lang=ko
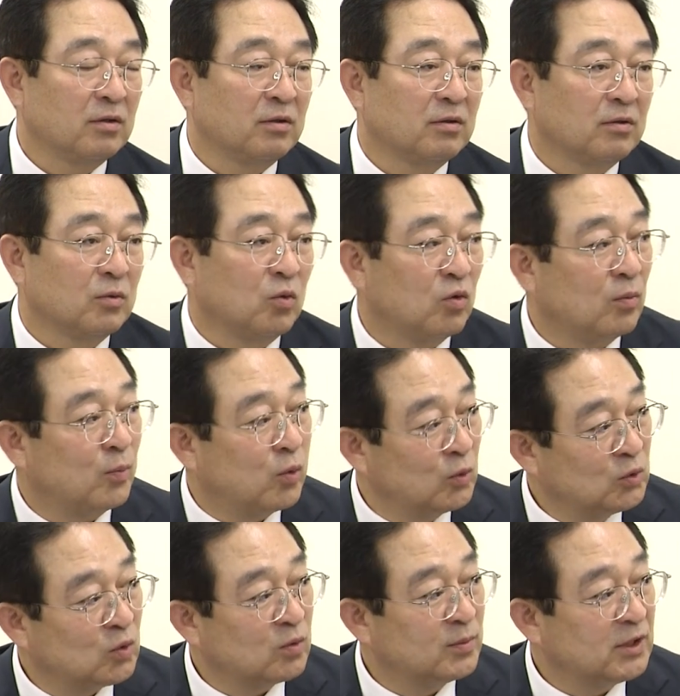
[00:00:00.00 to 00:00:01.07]
그 농업
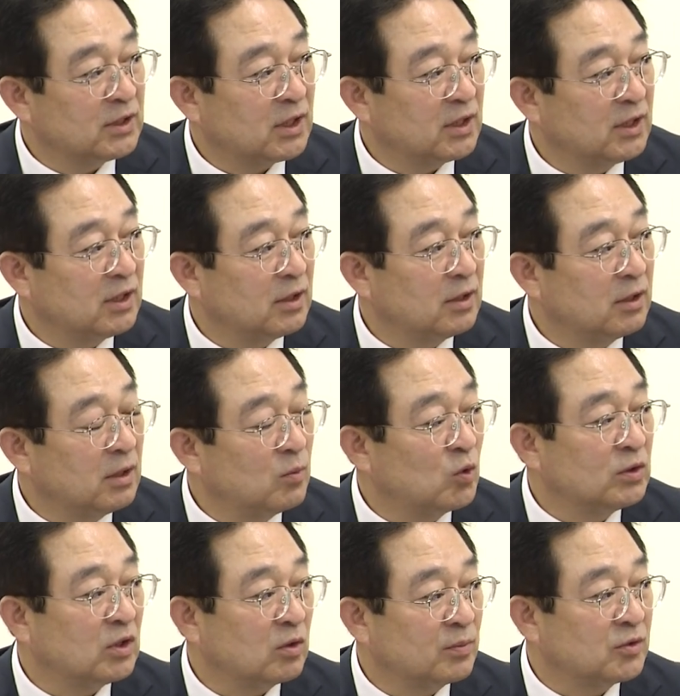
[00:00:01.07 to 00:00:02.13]
보조금 예산이
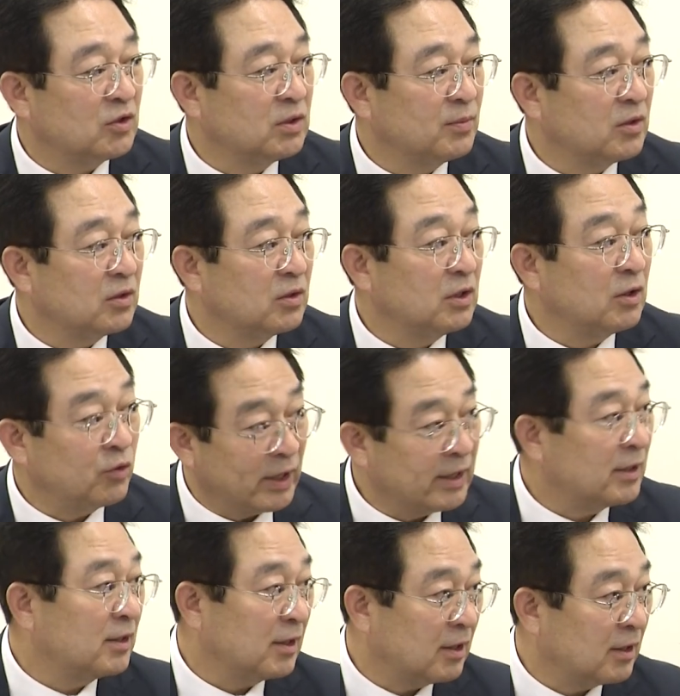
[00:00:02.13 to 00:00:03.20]
일몰제로 없어지면 이게
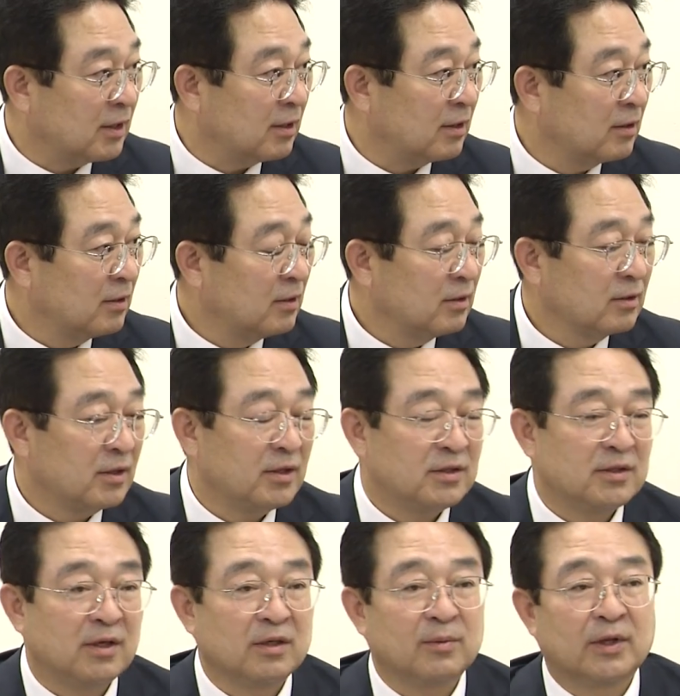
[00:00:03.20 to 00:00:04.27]
되겠냐. 네. 그래
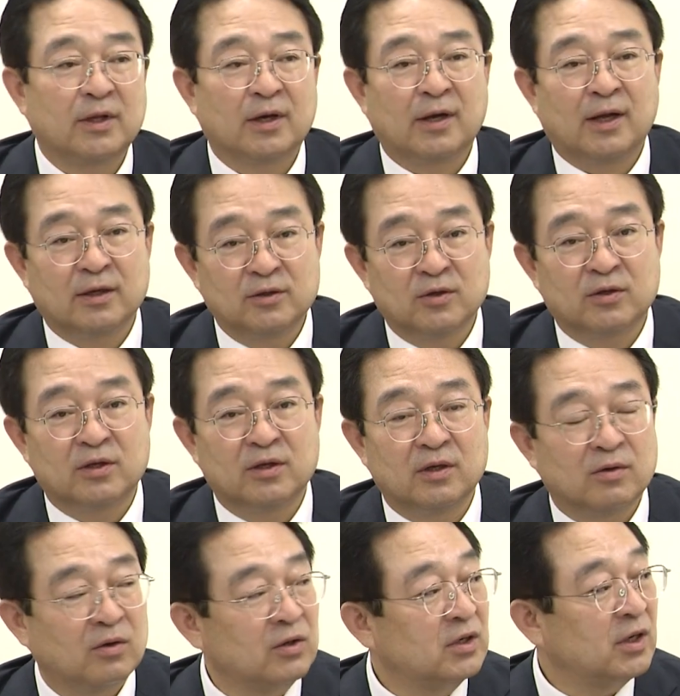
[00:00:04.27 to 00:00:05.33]
지사님한테 강력히
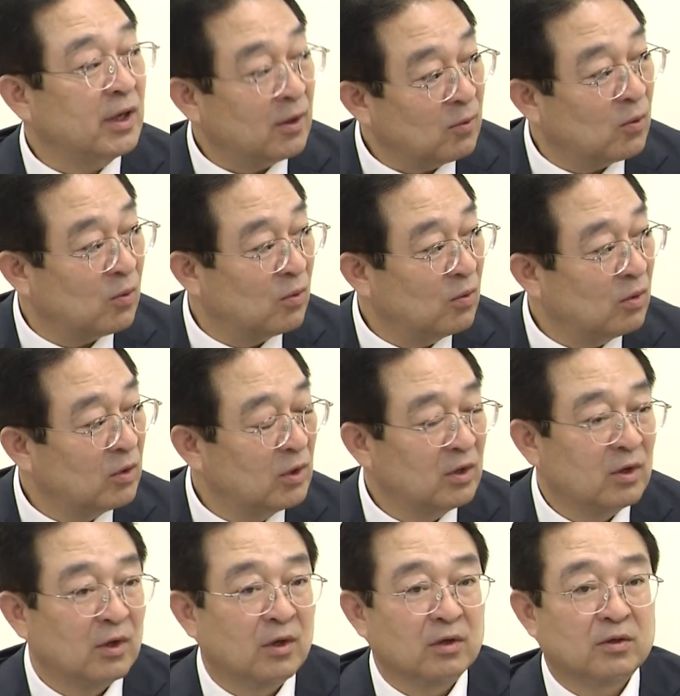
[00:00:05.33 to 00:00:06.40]
건의를 했고
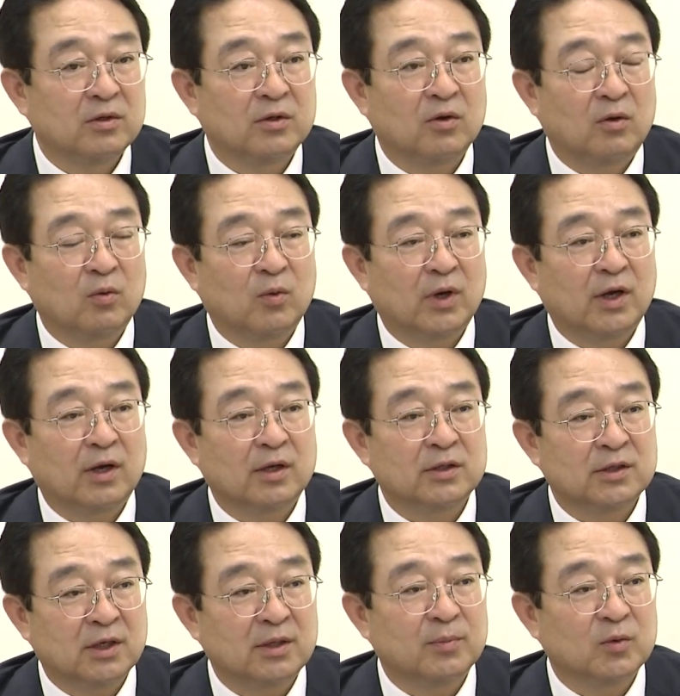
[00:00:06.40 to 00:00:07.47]
그 결과
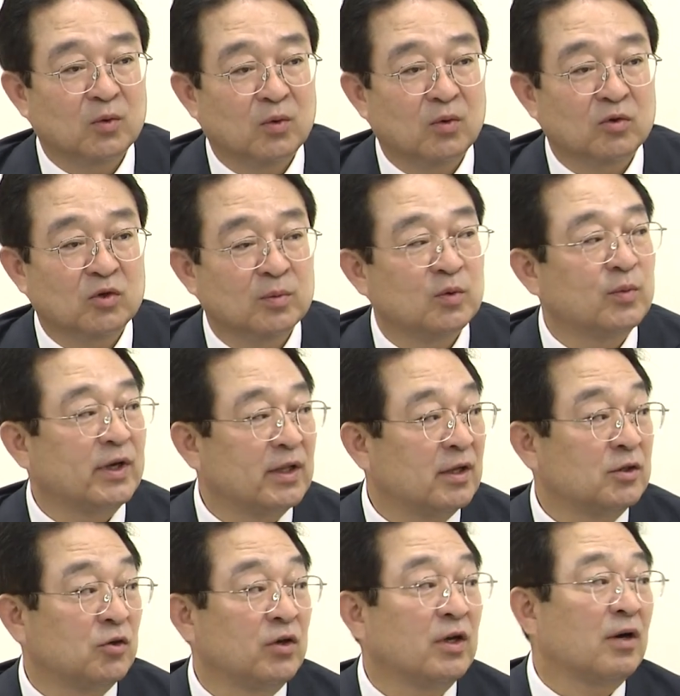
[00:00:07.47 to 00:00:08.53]
지사님도 그 부분에 대해
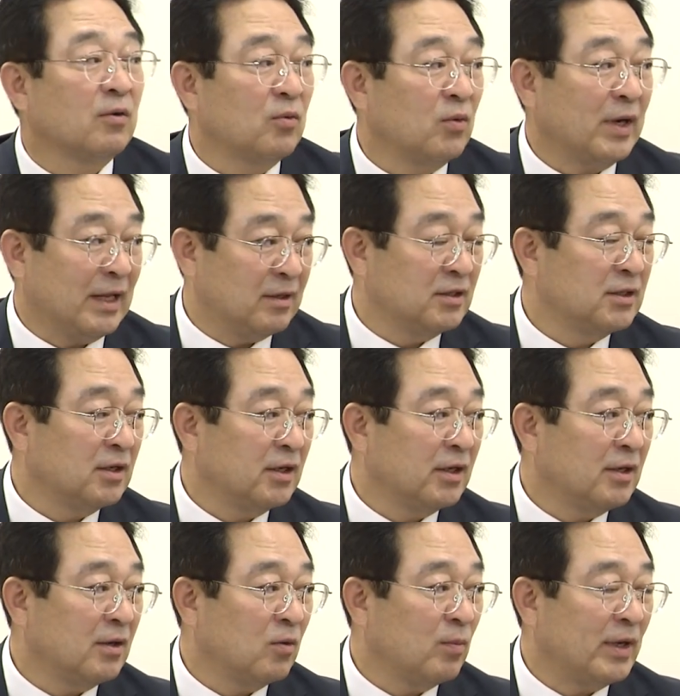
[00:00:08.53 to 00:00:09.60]
저희하고 같은
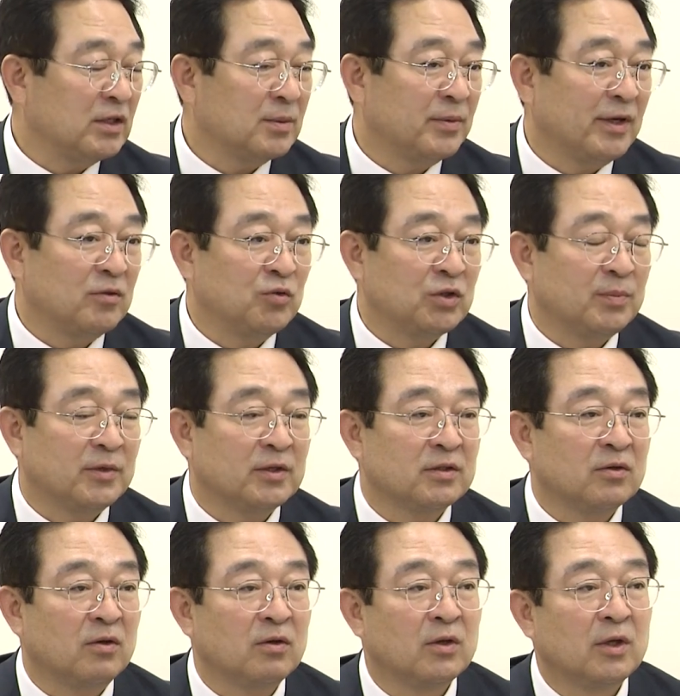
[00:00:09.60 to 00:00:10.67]
생각이라고 말씀을 음.
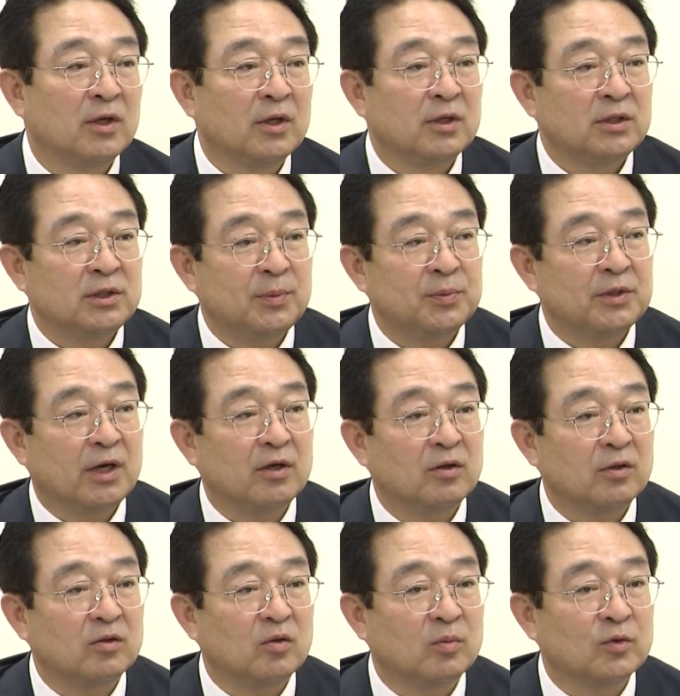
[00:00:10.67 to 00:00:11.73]
해주시면서
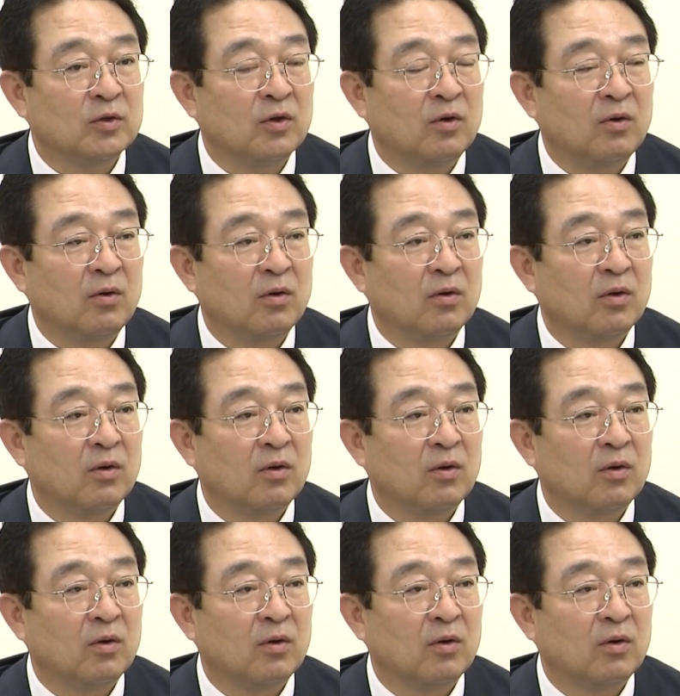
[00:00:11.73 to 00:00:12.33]
14년도부터